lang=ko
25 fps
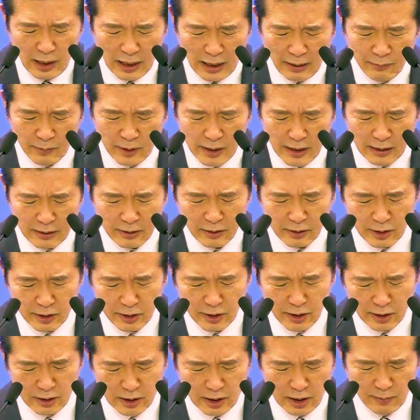함께하는
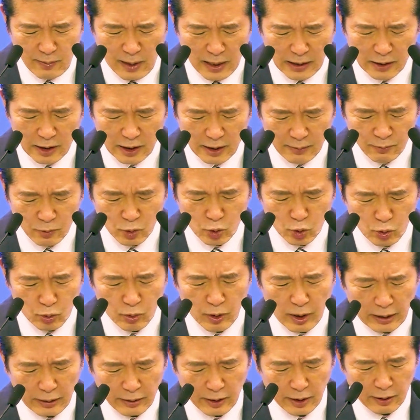것이 그만큼
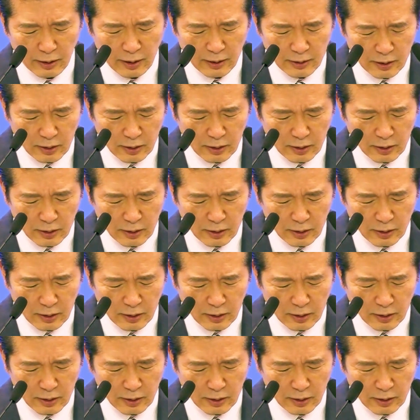중요한 거예요.